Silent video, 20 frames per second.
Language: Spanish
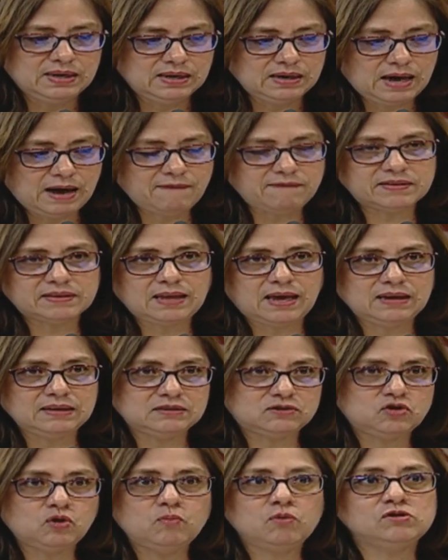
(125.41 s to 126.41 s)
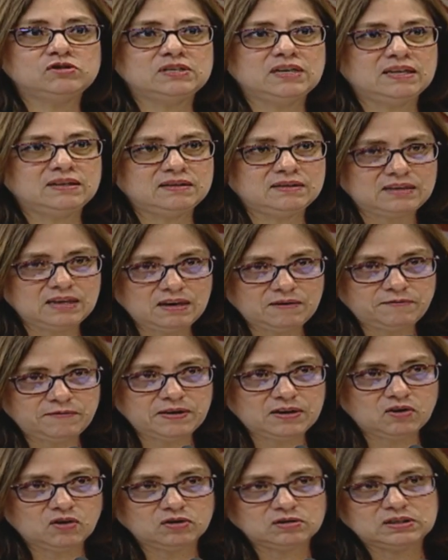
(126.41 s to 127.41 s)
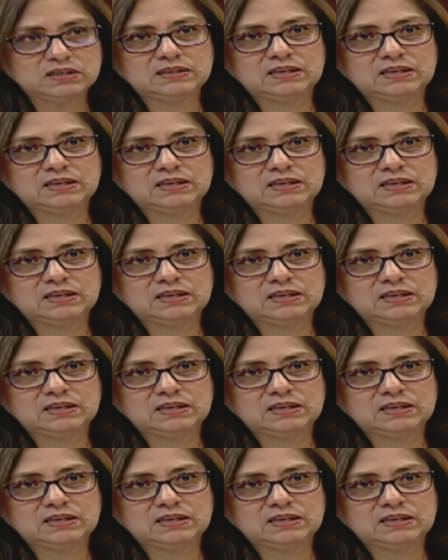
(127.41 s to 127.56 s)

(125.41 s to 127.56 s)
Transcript: Ah, somos científicos y